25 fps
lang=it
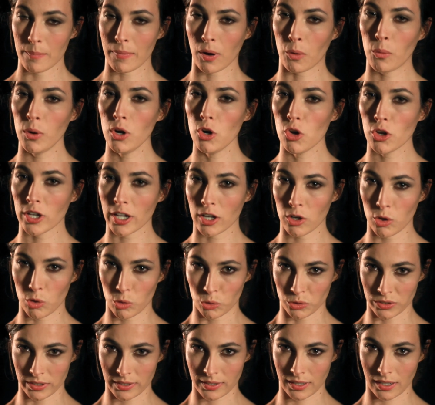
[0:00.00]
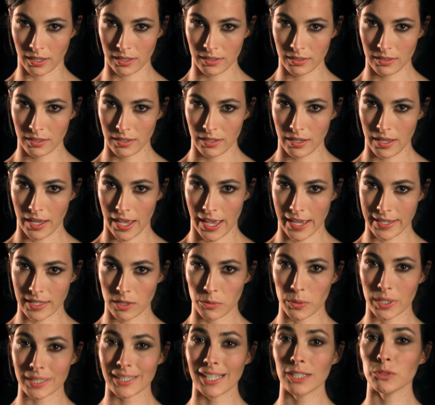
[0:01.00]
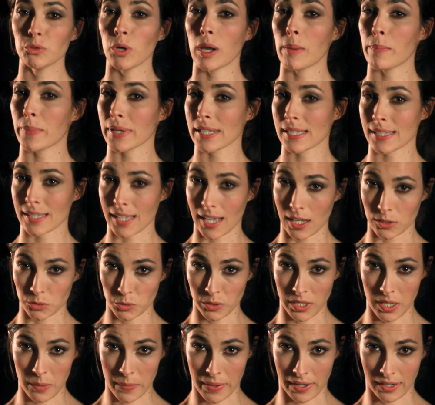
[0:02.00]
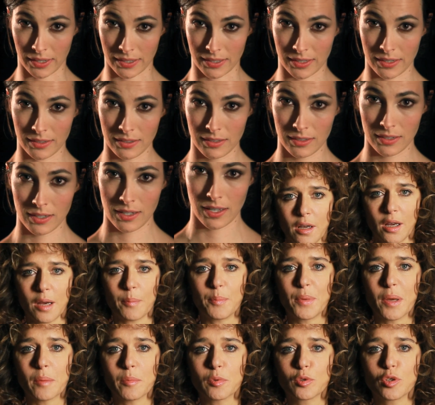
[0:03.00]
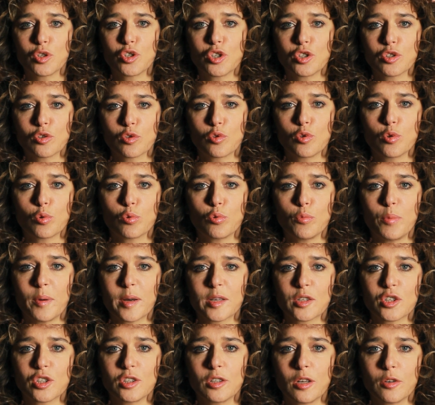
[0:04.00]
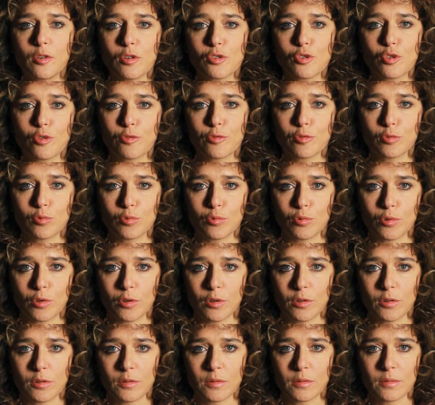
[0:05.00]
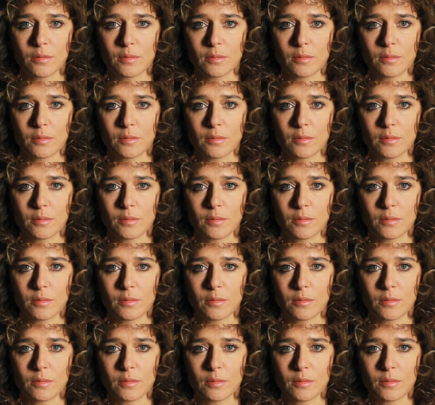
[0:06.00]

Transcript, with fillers: Ma quello che conta è che guardando al passato delle maglie, abbiamo deciso di occuparci del nostro futuro.